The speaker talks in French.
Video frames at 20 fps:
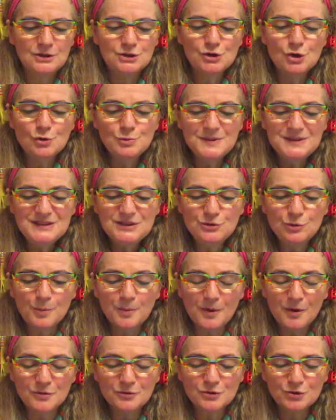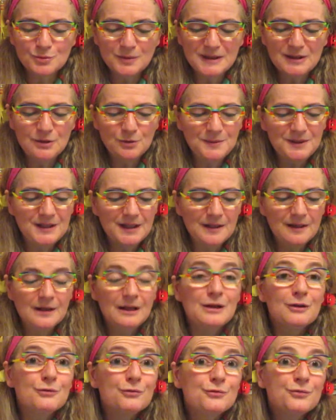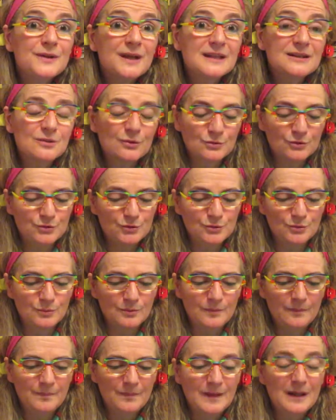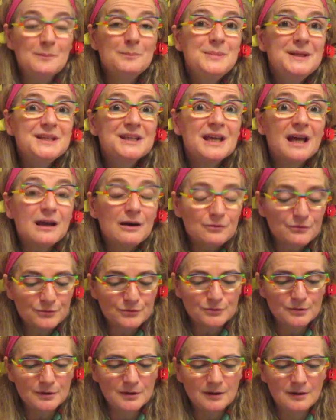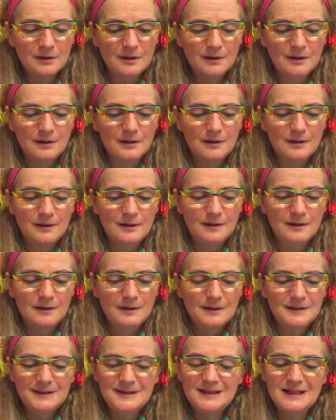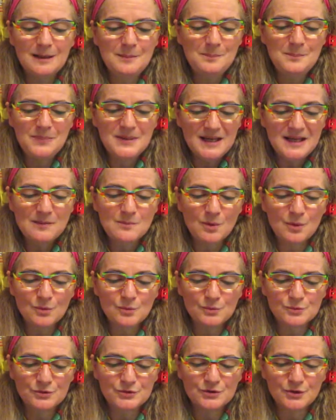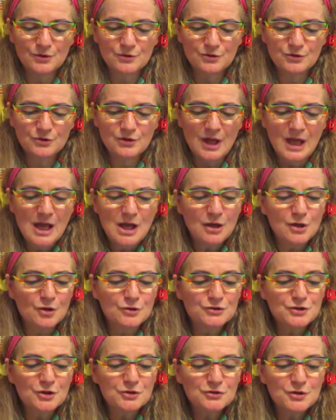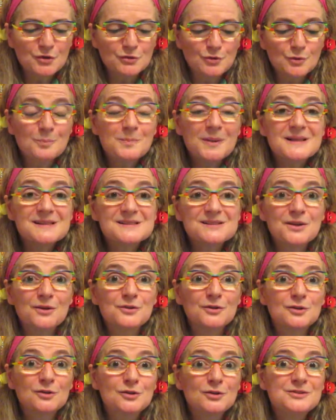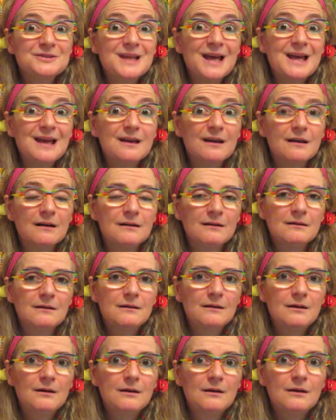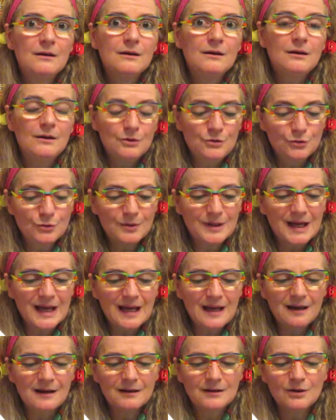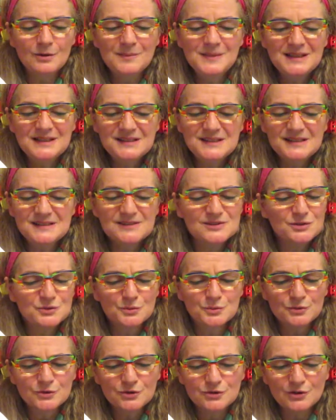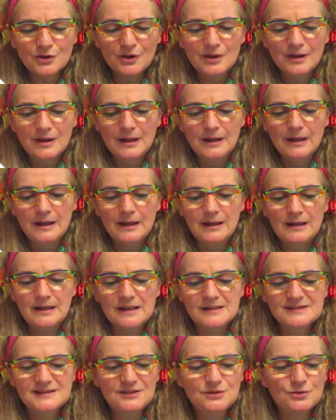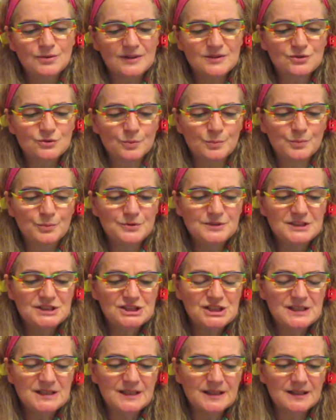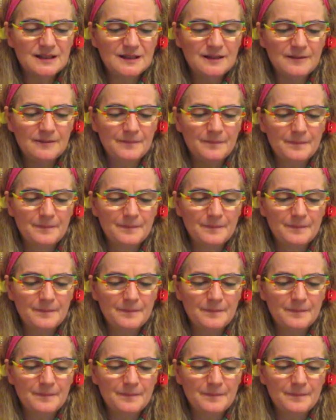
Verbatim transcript: Je lui dis de prendre soin de lui. Fais attention. Be careful. Il a pleinement conscience qu'en tentant de passer en Angleterre, hein, Yuka, comme ils disent tous, la situation peut dégénérer.